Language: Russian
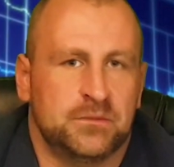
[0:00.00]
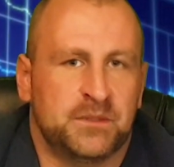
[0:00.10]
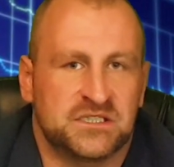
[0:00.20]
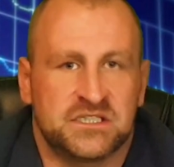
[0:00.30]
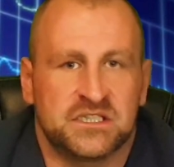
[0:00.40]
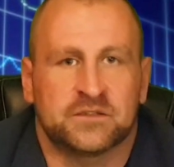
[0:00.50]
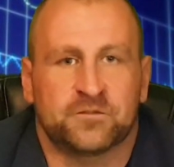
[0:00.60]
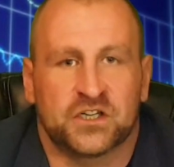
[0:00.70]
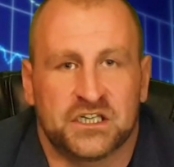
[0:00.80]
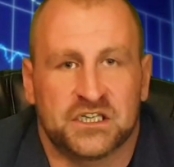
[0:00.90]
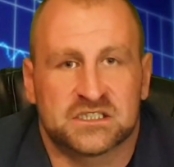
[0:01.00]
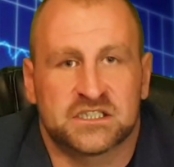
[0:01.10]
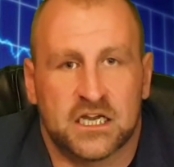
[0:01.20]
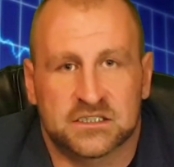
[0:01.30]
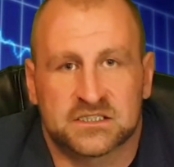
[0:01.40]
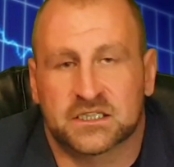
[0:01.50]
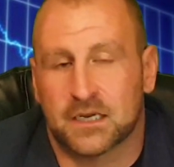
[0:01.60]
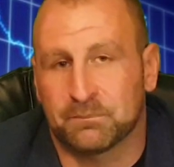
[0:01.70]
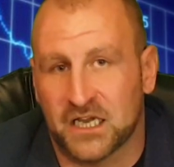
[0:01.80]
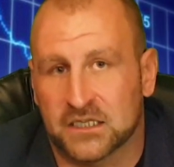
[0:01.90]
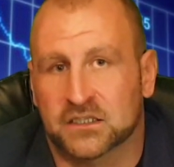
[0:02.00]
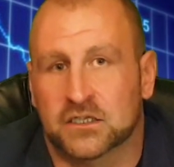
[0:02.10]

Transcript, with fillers: президента ФРС Далласа Каплана,